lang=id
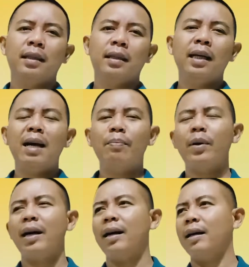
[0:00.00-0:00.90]

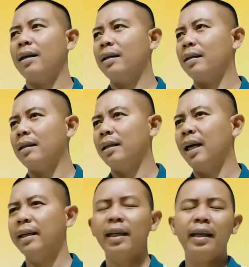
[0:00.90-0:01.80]
Kenapa ya
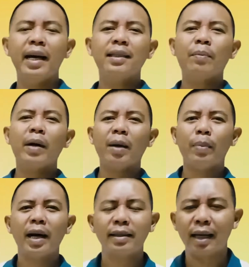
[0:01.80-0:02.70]
gini aja pakai
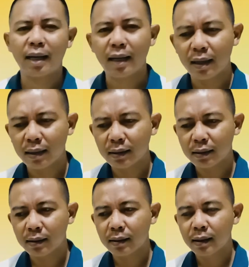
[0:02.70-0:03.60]
pengacara.
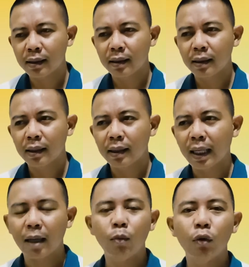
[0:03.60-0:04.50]
Nah,
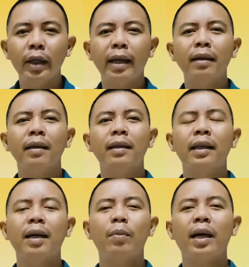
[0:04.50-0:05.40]
kemudian
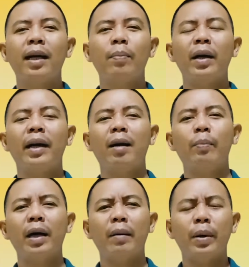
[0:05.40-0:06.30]
ketika berhadapan dengan
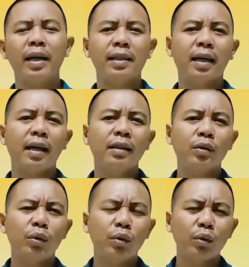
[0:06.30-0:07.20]
pengacara
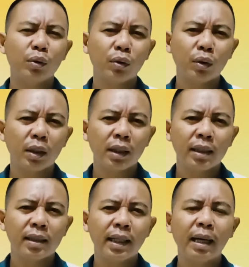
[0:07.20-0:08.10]
itu
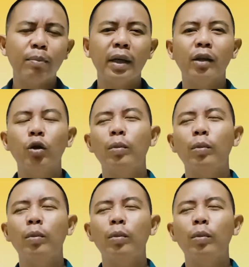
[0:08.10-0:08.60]
sikapnya itu